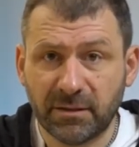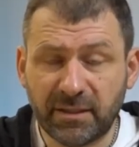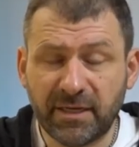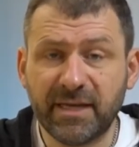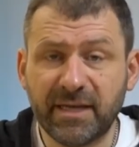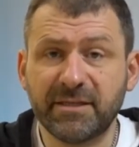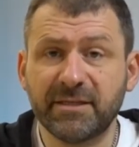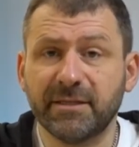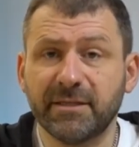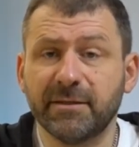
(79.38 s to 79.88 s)

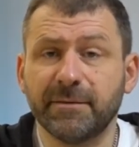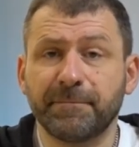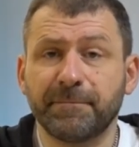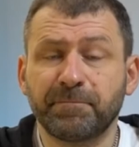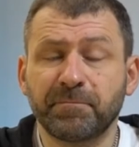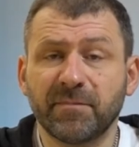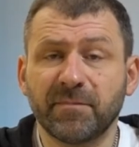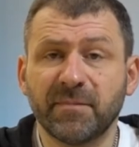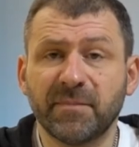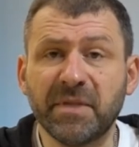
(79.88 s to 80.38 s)
Третье
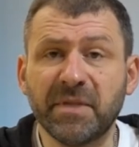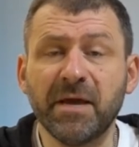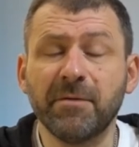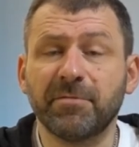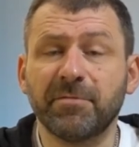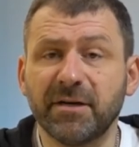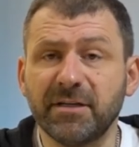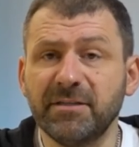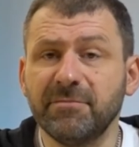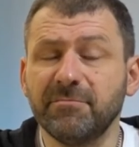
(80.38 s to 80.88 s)

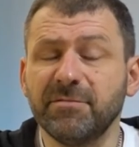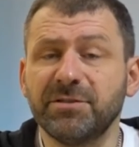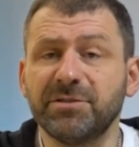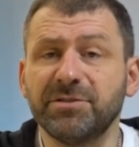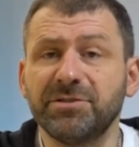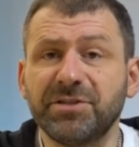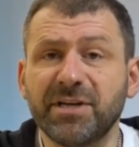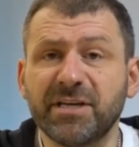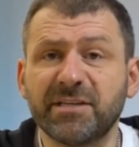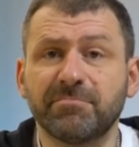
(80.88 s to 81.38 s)
Необходимо
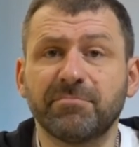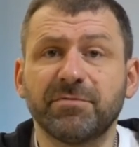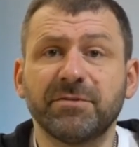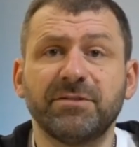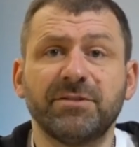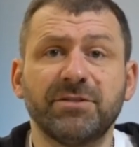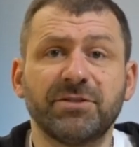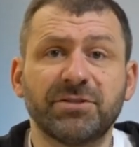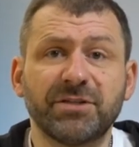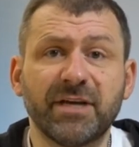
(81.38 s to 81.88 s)
сейчас
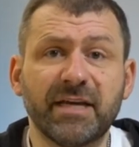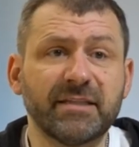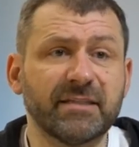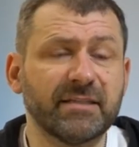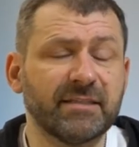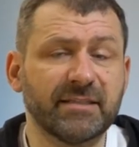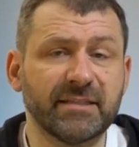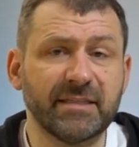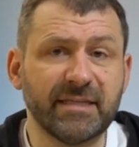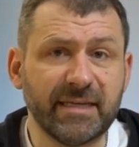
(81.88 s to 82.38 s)
поддержать
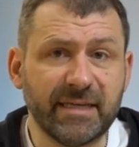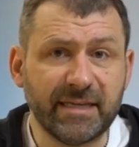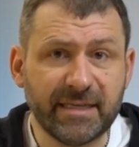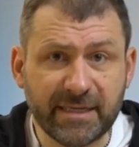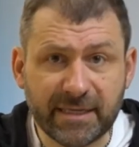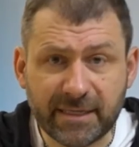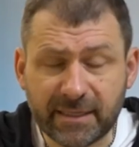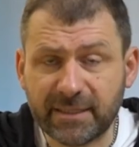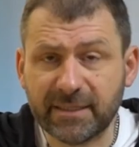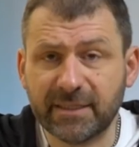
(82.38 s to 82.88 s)

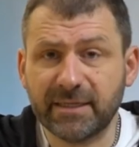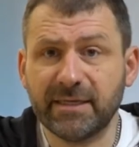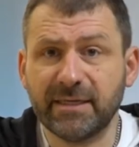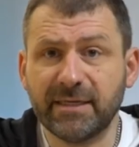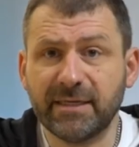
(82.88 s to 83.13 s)
население,